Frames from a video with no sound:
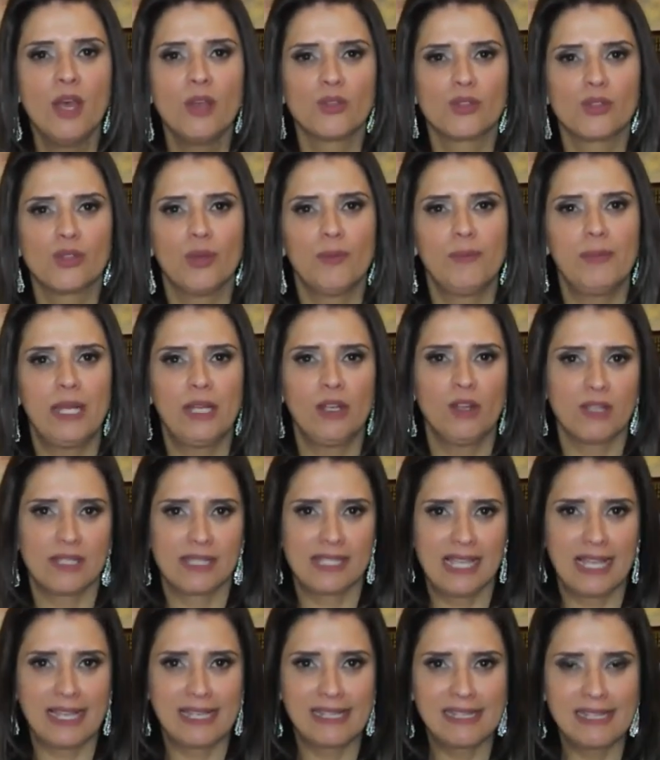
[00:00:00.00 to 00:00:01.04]
sobre a
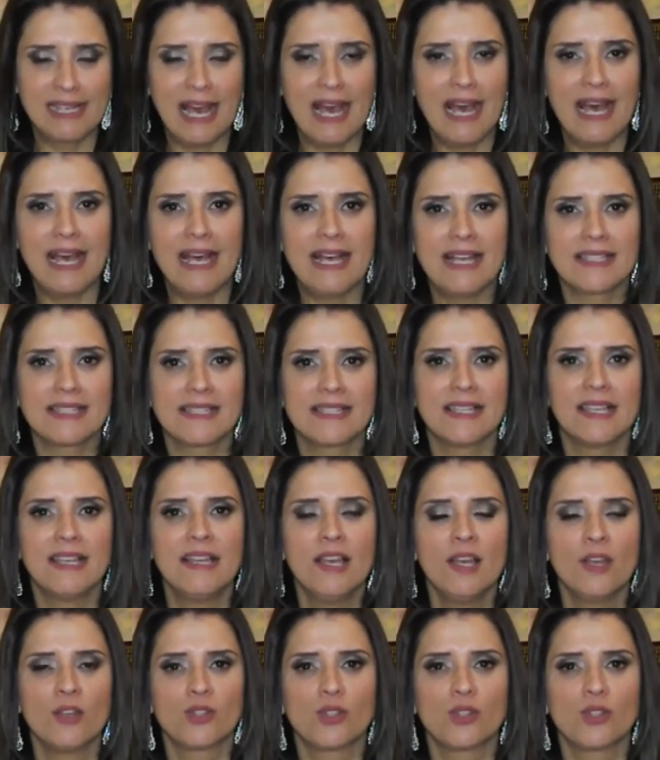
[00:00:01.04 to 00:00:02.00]
nossa casa,